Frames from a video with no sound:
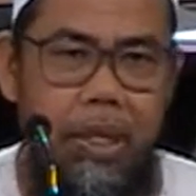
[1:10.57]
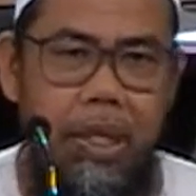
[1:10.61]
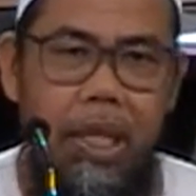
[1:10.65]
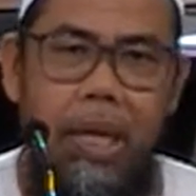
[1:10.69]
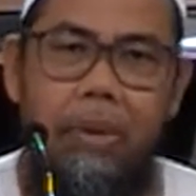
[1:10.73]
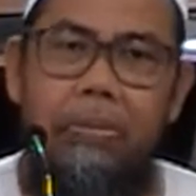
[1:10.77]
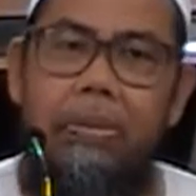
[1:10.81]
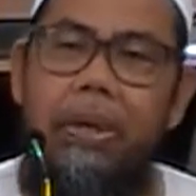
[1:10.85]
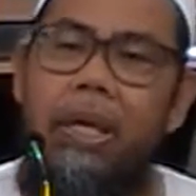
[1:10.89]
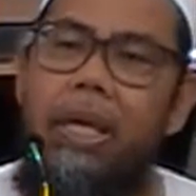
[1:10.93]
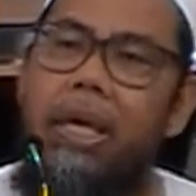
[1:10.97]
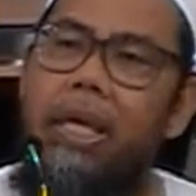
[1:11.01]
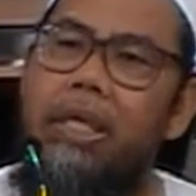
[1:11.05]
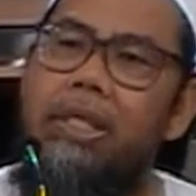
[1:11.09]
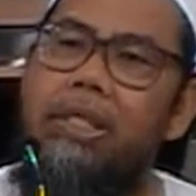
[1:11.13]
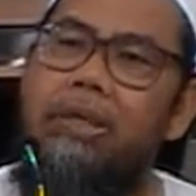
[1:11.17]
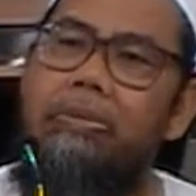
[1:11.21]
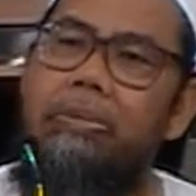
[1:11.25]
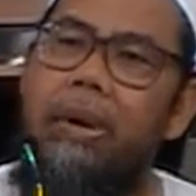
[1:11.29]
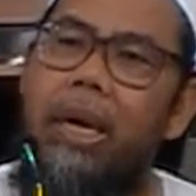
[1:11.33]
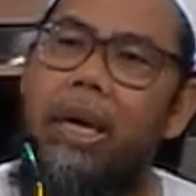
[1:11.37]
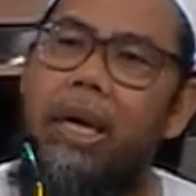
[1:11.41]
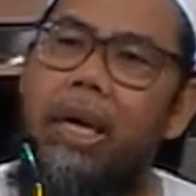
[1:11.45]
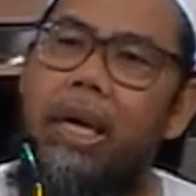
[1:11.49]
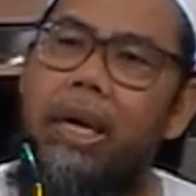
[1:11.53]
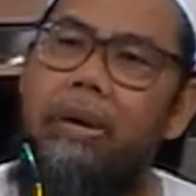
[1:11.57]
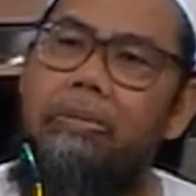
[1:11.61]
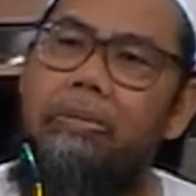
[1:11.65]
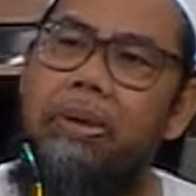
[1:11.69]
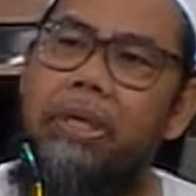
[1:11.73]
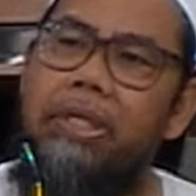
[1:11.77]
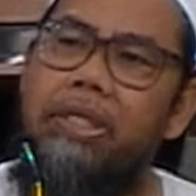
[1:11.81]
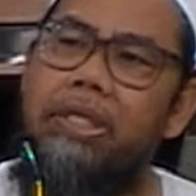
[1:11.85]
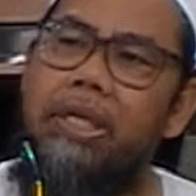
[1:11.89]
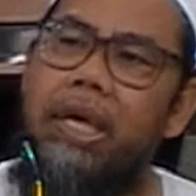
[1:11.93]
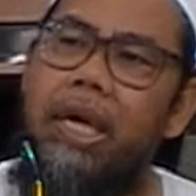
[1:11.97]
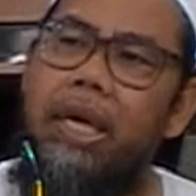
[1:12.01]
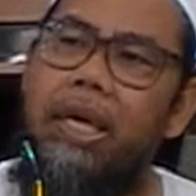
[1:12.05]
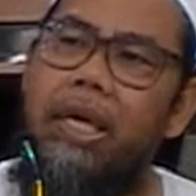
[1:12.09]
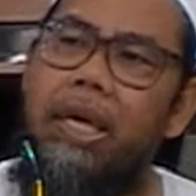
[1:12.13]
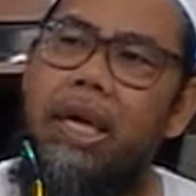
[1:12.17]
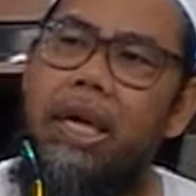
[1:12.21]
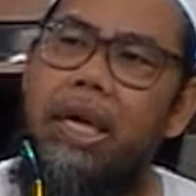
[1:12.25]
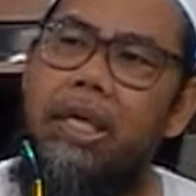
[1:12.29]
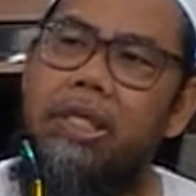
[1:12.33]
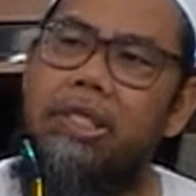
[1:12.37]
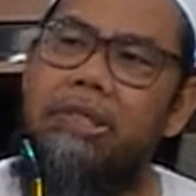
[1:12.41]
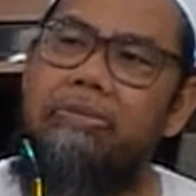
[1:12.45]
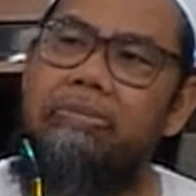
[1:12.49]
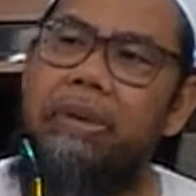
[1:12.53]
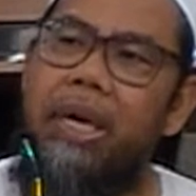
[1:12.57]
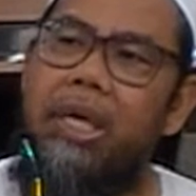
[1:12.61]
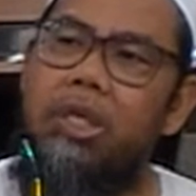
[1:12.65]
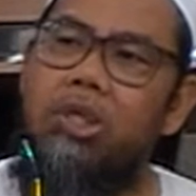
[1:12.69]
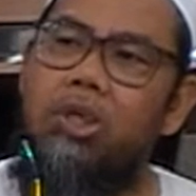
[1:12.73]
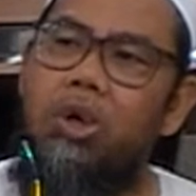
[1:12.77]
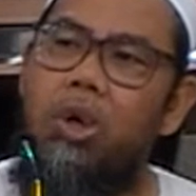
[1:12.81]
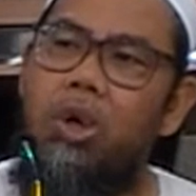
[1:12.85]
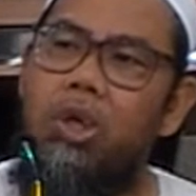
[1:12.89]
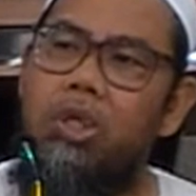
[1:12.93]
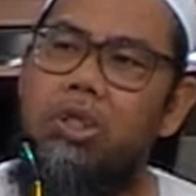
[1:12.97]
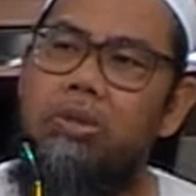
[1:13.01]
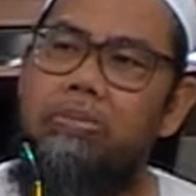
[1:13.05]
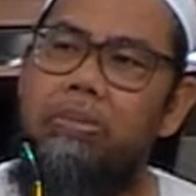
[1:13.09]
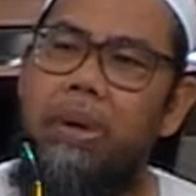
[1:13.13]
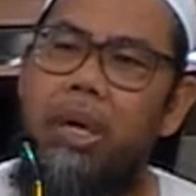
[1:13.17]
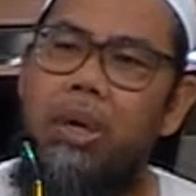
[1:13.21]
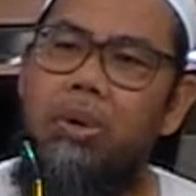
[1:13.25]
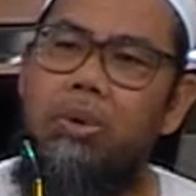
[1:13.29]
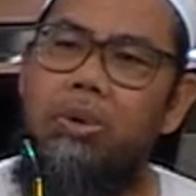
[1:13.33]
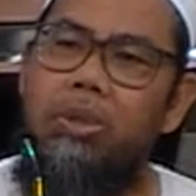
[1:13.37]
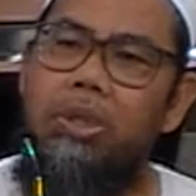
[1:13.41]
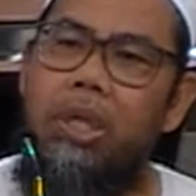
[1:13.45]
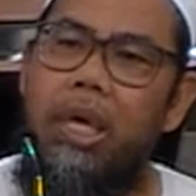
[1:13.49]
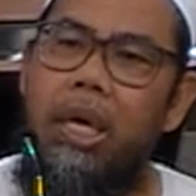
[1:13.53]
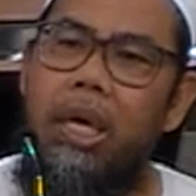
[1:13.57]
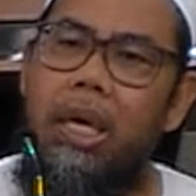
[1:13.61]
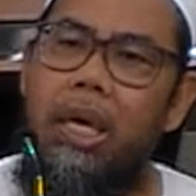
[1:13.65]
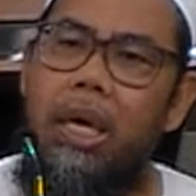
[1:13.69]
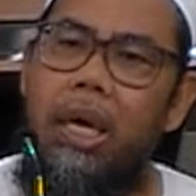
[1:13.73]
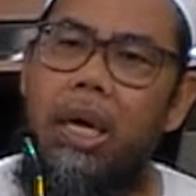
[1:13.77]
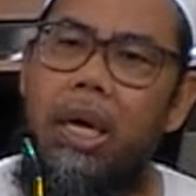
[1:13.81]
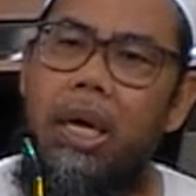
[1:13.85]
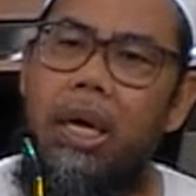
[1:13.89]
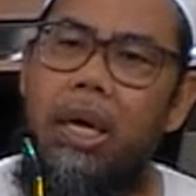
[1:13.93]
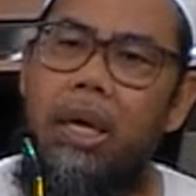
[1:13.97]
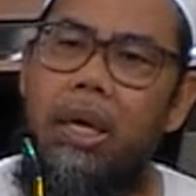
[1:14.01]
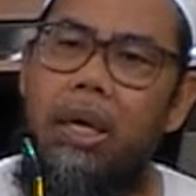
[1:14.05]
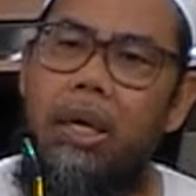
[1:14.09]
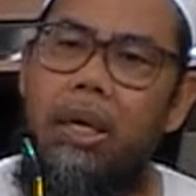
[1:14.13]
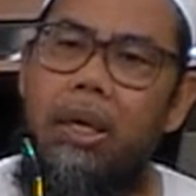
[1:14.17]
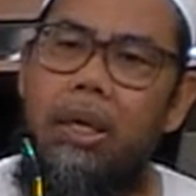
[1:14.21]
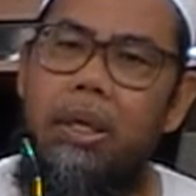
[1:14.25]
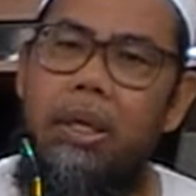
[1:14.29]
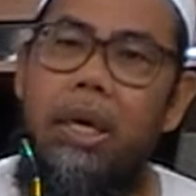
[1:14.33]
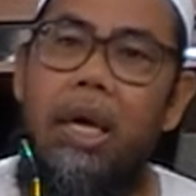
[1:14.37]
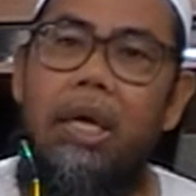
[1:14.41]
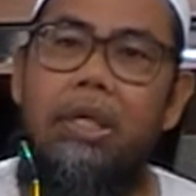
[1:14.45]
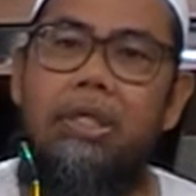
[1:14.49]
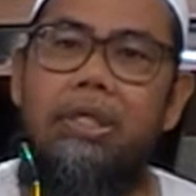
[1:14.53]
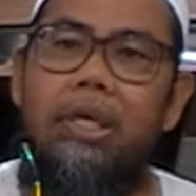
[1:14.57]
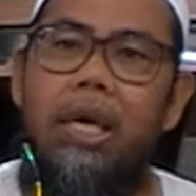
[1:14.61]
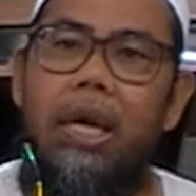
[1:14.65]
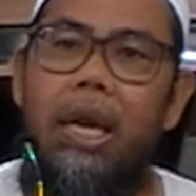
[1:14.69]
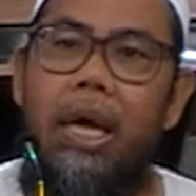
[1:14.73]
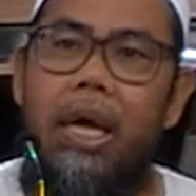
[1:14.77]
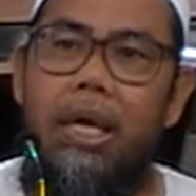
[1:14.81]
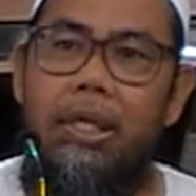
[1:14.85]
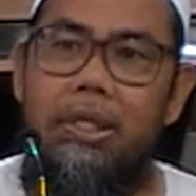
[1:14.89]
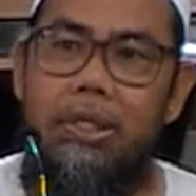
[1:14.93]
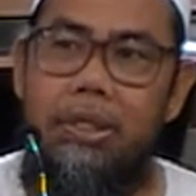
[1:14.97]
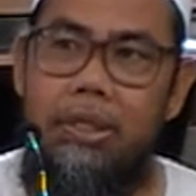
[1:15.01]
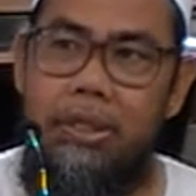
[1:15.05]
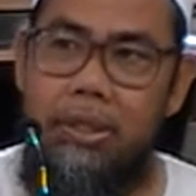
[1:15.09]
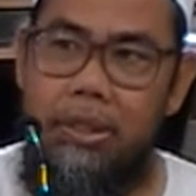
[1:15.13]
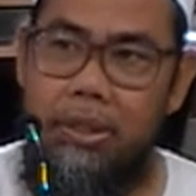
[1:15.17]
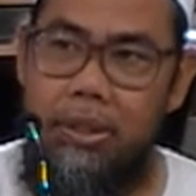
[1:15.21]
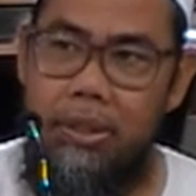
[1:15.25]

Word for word: Tapi ya sebagian pasti ada Spanyol separuhnya enggak, enggak jelas.